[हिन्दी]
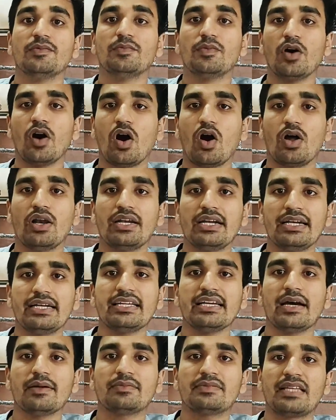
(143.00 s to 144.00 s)
वो
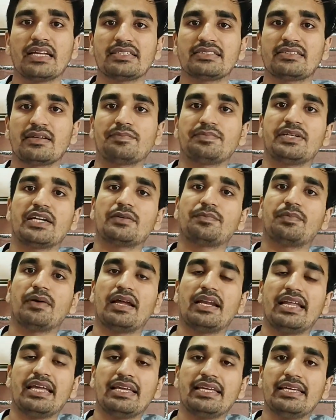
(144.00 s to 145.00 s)
ऑलरेडी आप 10 सब्जेक्ट
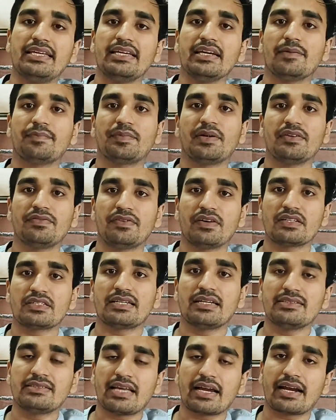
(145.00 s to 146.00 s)
पहले ही अपने फर्स्ट
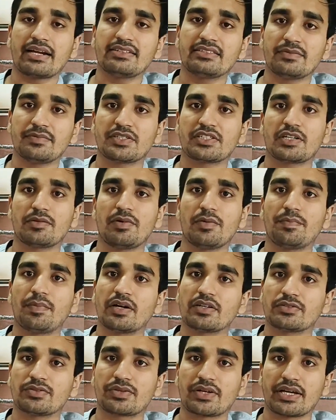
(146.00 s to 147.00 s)
एंड सेकंड सेमेस्टर में
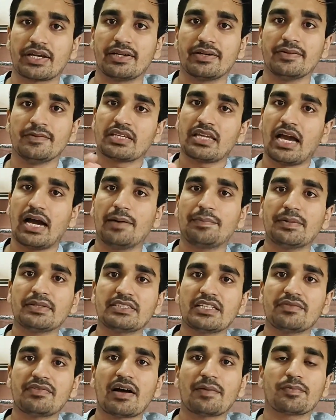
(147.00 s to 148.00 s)
पढ़ चुके हैं यहाँ पे
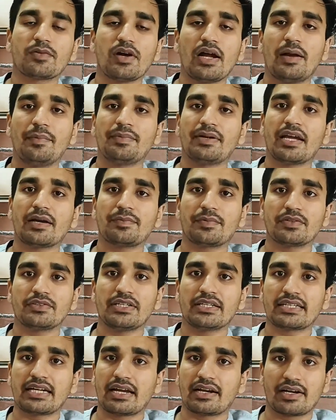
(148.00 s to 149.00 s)
सिर्फ आपको एमटेक
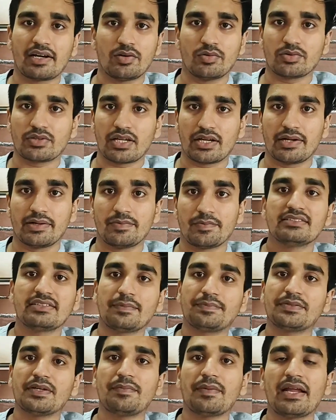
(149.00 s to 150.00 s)
प्रोजेक्ट करना होता है
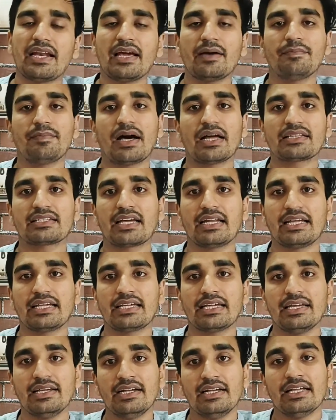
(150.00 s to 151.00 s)
सबसे पहले हम बात
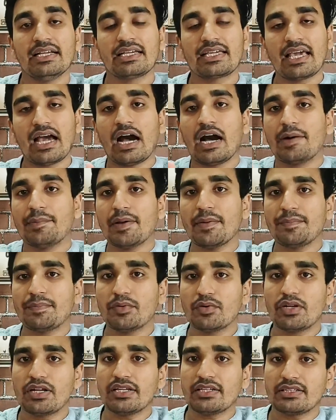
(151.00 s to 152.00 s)
करेंगे क्या हमें
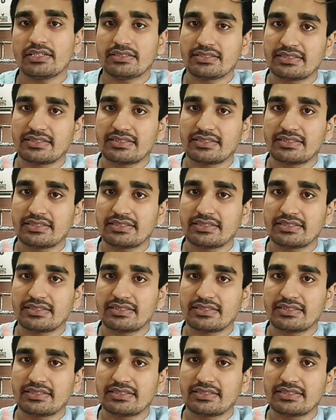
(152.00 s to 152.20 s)
पूरे